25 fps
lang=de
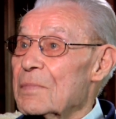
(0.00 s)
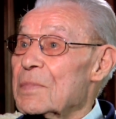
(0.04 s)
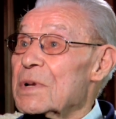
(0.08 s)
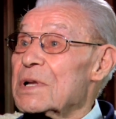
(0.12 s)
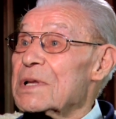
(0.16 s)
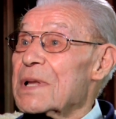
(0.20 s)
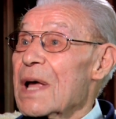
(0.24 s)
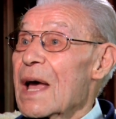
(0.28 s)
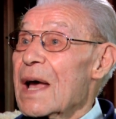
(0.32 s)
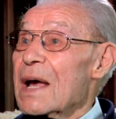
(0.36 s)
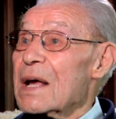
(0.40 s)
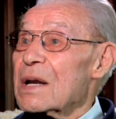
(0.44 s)

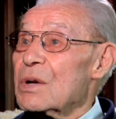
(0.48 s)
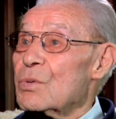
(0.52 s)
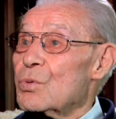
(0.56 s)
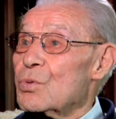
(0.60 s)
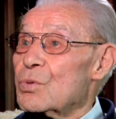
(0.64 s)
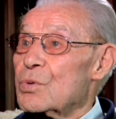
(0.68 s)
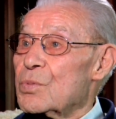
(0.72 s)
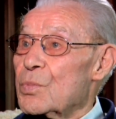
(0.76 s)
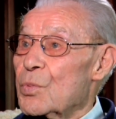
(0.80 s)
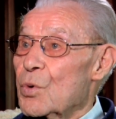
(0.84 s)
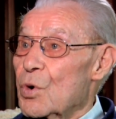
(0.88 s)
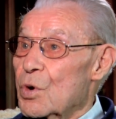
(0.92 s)
Mit Hängen
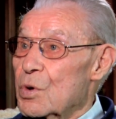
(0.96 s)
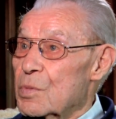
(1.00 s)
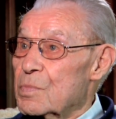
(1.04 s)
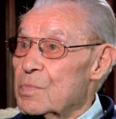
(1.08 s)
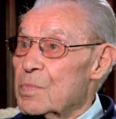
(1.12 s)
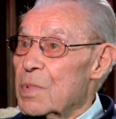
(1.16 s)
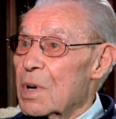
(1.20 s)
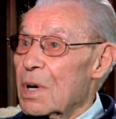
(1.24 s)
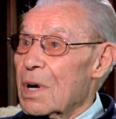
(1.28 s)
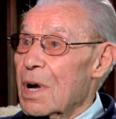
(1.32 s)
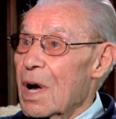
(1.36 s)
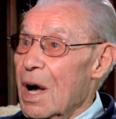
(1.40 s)
und Würgen
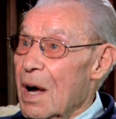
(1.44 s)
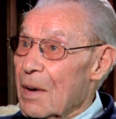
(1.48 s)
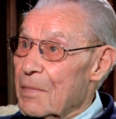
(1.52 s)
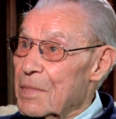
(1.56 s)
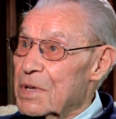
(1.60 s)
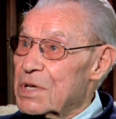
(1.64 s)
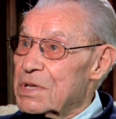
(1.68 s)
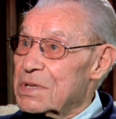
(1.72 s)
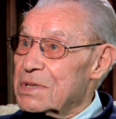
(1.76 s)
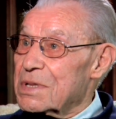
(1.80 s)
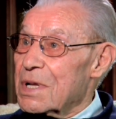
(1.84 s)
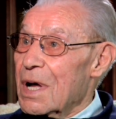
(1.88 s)
bekam
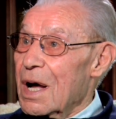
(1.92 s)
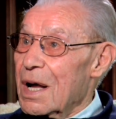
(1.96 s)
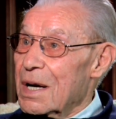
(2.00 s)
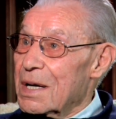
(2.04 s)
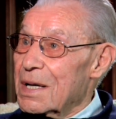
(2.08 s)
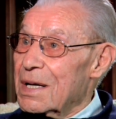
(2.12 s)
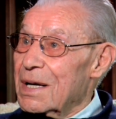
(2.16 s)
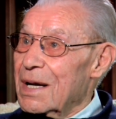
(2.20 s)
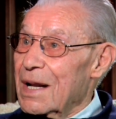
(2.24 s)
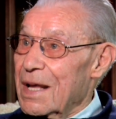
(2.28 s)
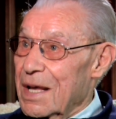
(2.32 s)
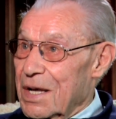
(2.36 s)
ich da
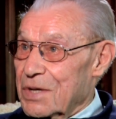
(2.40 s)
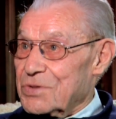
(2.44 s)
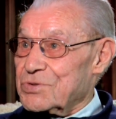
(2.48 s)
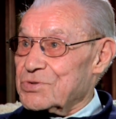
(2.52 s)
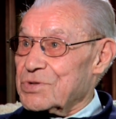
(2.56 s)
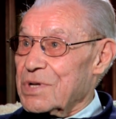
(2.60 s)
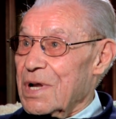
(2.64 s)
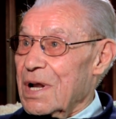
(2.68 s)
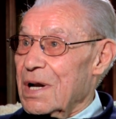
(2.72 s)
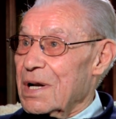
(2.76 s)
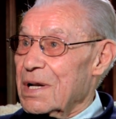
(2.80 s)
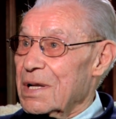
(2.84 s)
eine
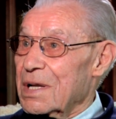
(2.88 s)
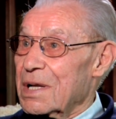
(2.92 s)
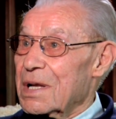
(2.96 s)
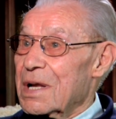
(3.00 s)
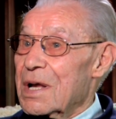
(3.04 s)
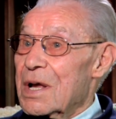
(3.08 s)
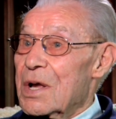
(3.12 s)
Lehrstelle.